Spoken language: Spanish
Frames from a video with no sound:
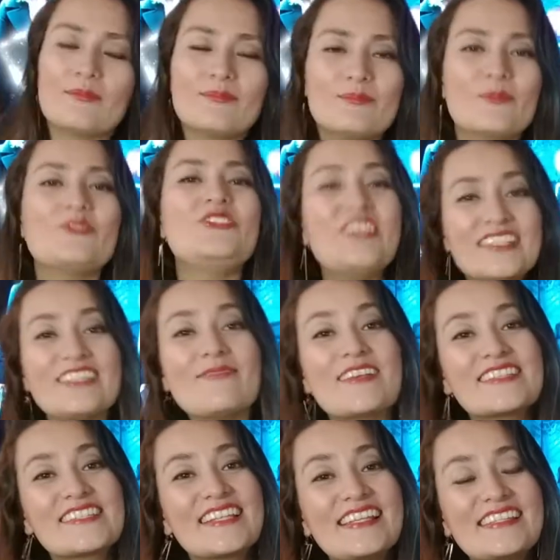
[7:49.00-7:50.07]
Muchísimas
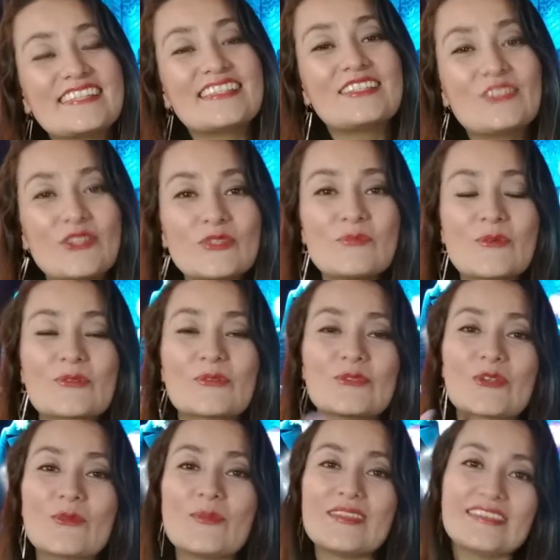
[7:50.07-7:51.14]
gracias a todos por sus
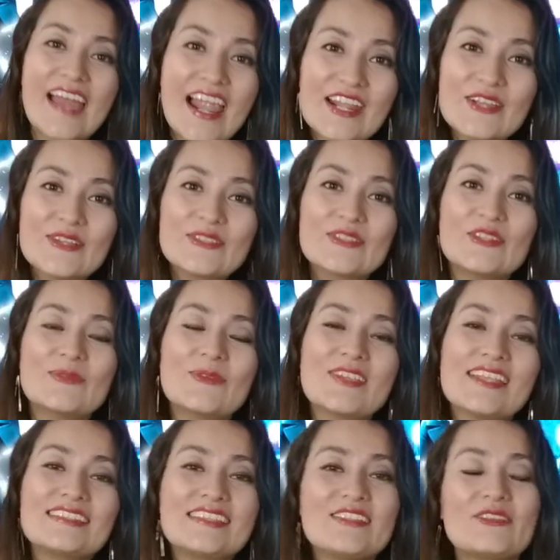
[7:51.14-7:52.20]
comentarios. Como
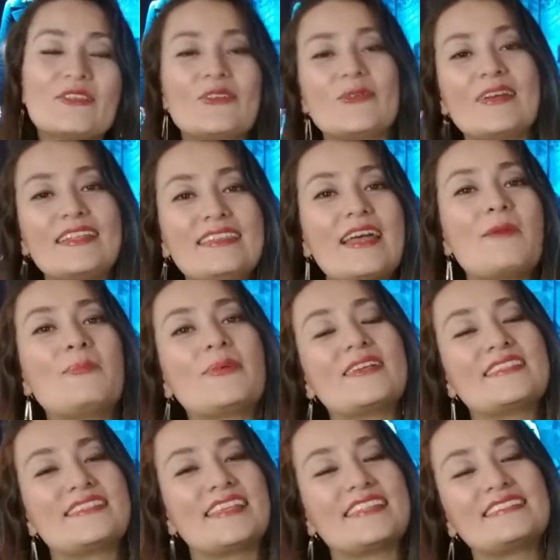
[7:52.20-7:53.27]
ya se dieron cuenta,
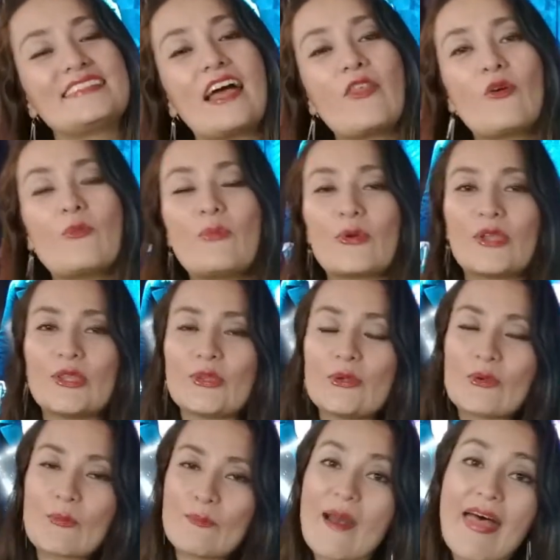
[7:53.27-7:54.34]
pues he estado un poquito
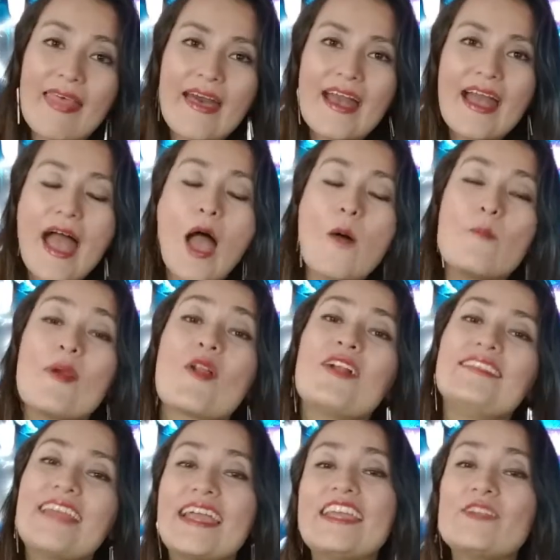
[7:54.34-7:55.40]
ocupada, pero
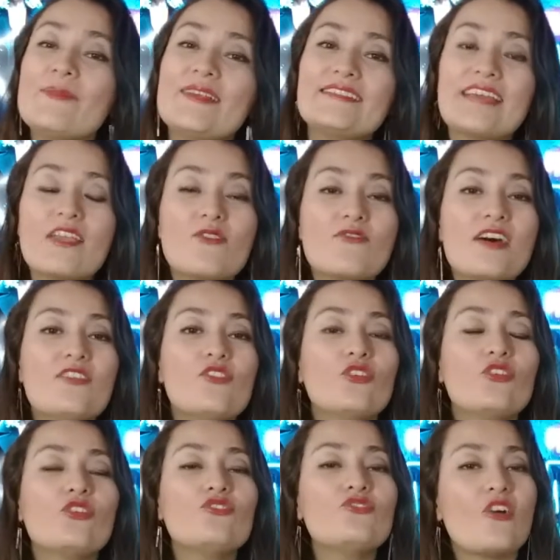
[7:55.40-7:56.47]
Altair me está ayudando
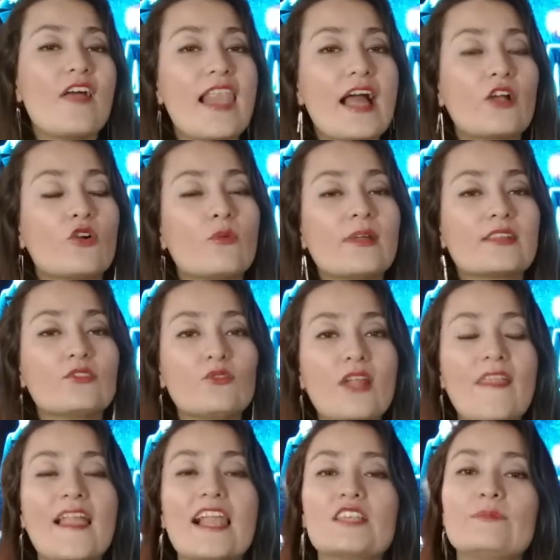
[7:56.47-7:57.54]
con toda la cobertura
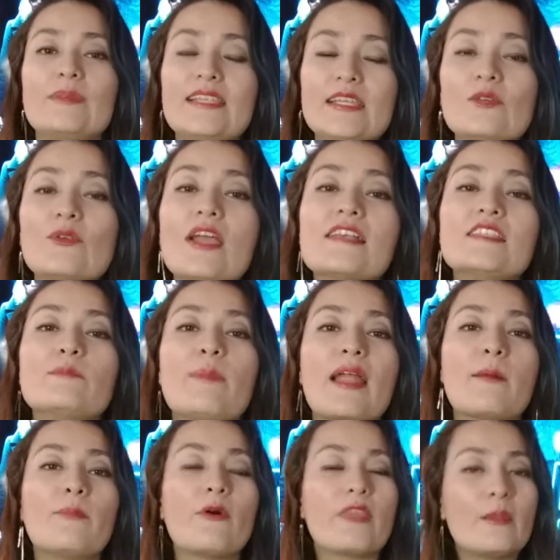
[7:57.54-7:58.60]
de las películas y
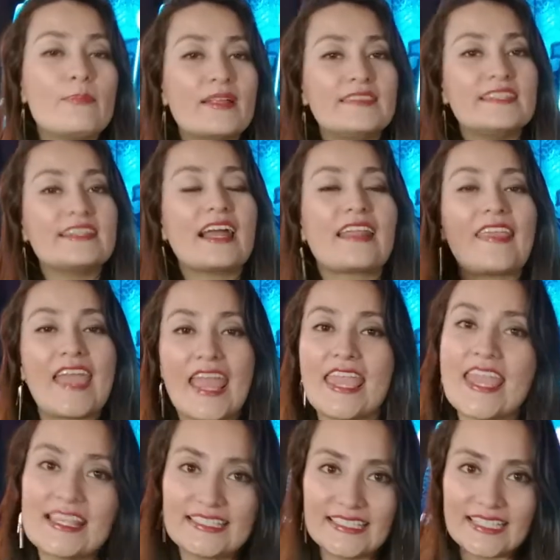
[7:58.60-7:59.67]
para poder platicar de
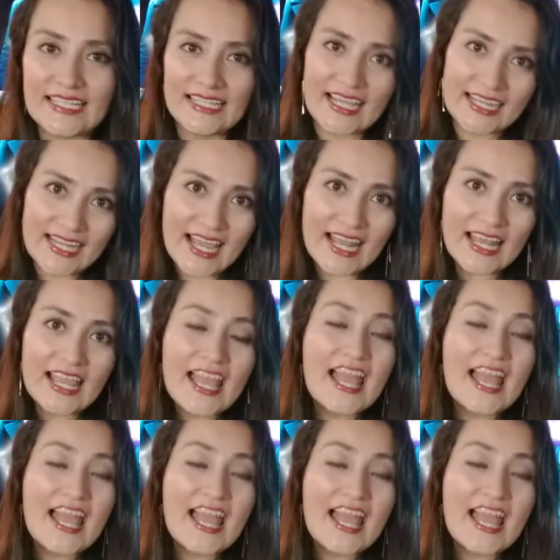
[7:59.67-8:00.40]
ellas en el canal.